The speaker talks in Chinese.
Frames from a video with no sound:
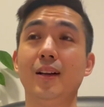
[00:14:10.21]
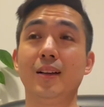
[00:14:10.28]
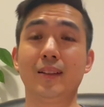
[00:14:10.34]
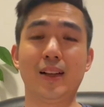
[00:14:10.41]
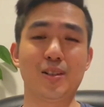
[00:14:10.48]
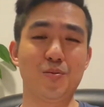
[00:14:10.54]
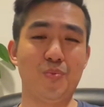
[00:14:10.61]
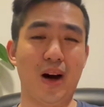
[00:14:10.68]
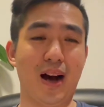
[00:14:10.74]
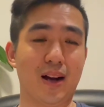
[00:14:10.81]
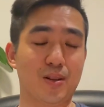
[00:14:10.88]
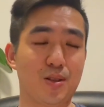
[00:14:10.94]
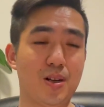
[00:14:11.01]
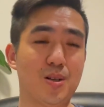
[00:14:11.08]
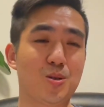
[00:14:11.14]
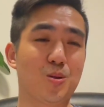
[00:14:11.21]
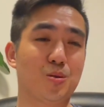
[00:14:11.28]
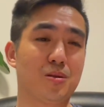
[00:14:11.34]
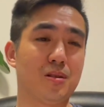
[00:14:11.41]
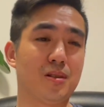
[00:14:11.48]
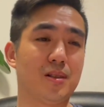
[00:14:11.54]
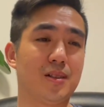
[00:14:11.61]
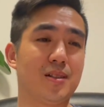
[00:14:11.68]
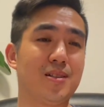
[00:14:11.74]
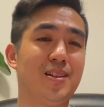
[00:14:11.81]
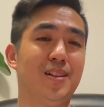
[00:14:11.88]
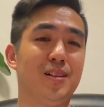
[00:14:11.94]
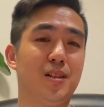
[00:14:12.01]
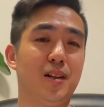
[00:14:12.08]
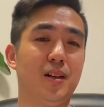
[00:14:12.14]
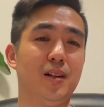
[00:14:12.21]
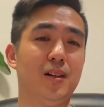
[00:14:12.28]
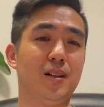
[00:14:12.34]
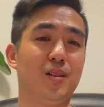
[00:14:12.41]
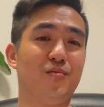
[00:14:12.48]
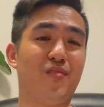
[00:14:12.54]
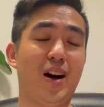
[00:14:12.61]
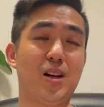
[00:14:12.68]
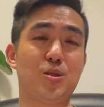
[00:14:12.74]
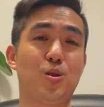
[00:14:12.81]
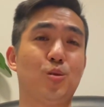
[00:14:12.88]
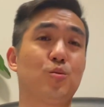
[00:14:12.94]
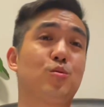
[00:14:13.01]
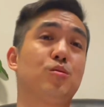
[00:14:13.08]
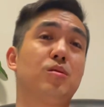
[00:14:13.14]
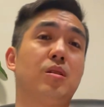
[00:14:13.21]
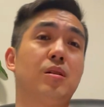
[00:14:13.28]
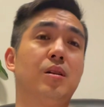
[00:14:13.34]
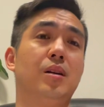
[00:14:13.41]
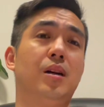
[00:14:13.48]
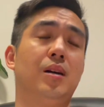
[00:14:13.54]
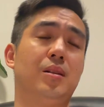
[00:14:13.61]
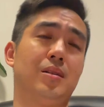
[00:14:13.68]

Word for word: 但是马上就是一个这个发球值得啊，